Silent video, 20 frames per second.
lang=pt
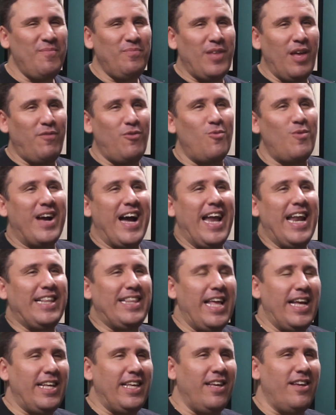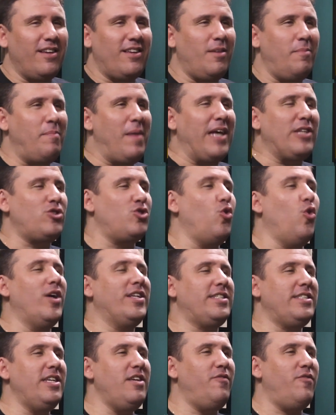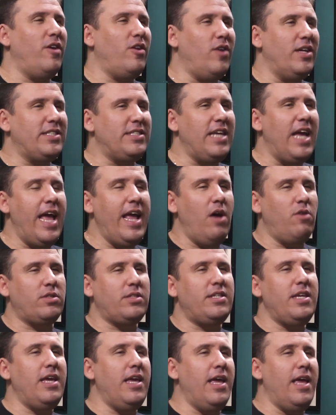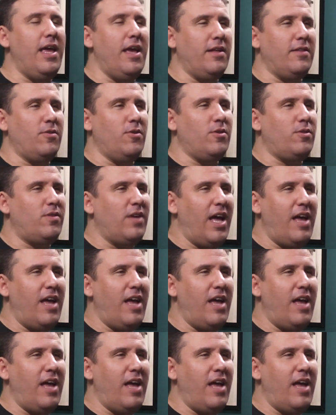teve um cara até que, que passou assim e falou assim, ai Alcindo,